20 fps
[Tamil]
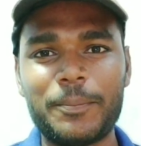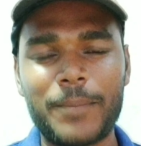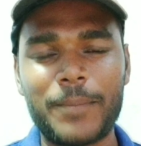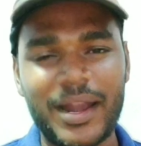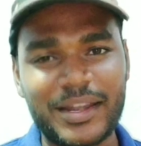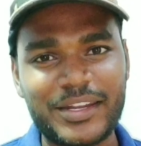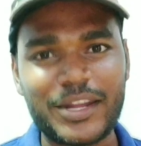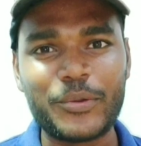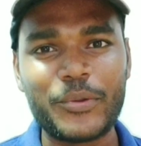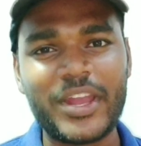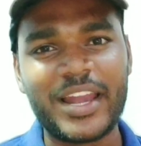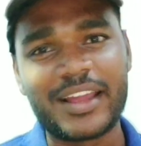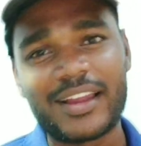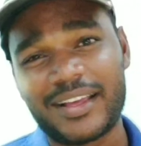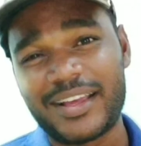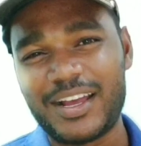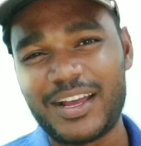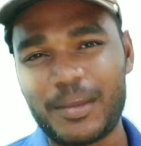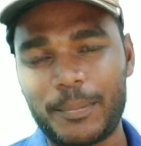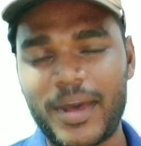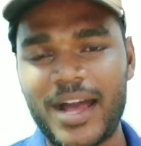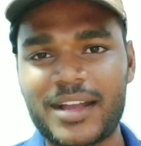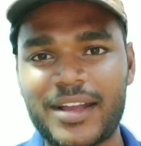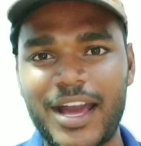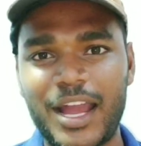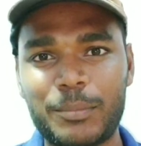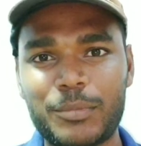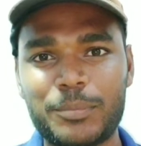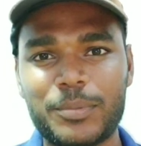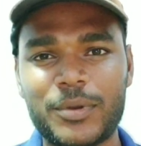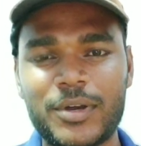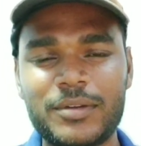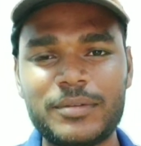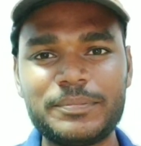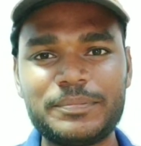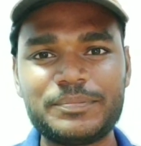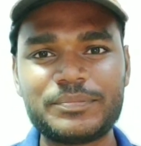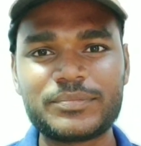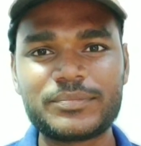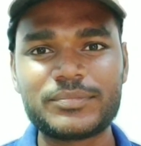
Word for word: மற்ற உயிரினங்களுக்காக பார்க்க ஆரம்பிப்போம்